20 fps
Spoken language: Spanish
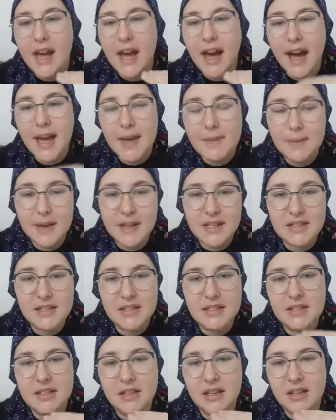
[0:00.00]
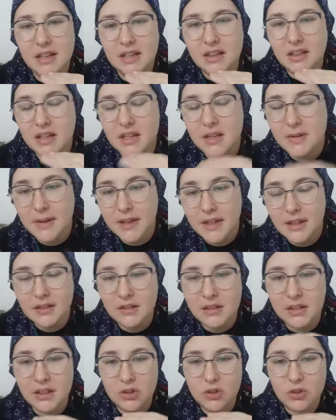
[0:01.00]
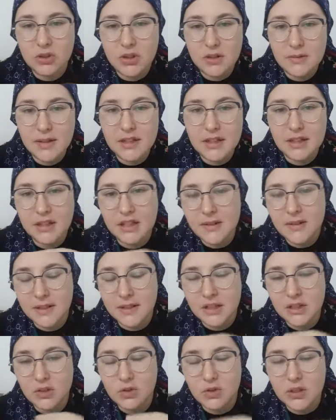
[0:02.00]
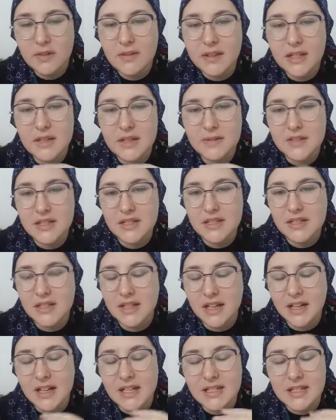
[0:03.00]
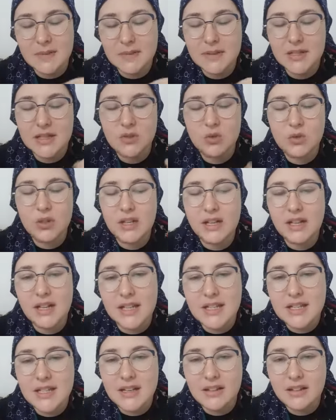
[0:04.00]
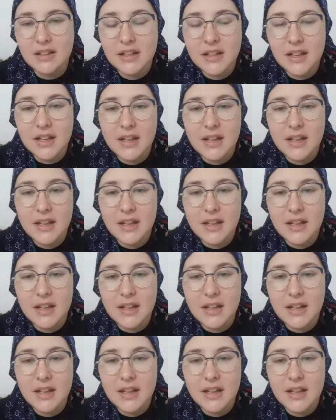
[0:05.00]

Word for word: Hay países que iban y no iban, iban y no iban, a veces en la casa, a veces no en la casa.